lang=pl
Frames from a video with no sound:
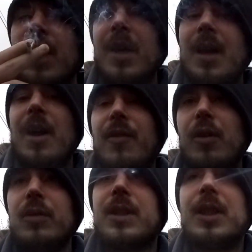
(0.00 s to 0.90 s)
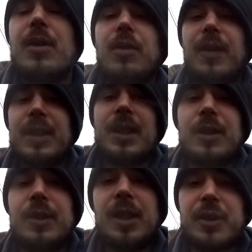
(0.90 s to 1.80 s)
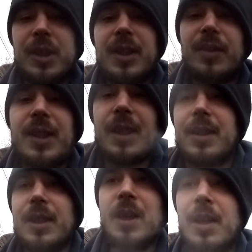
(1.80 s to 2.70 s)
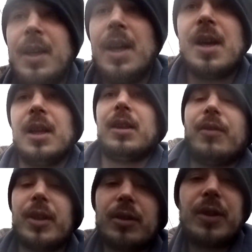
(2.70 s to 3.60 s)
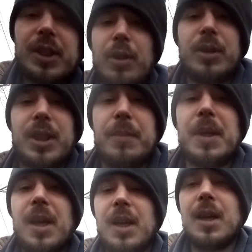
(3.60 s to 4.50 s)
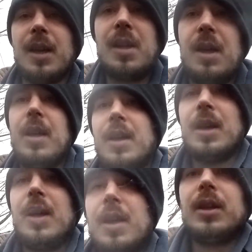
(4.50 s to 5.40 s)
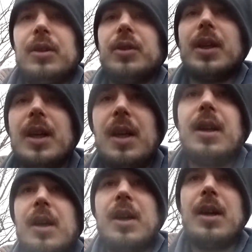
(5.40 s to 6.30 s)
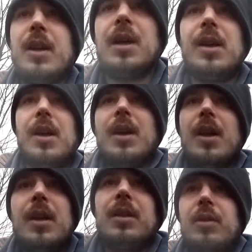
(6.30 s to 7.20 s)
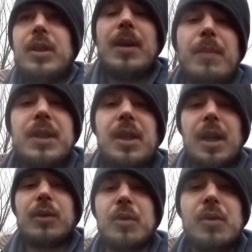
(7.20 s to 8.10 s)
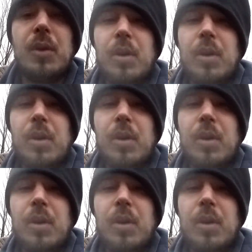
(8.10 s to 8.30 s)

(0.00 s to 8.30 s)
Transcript: ewolucji kurwa całej naszej cywilizacji. Dowiedziałby się od siebie, że nie będzie ratunku.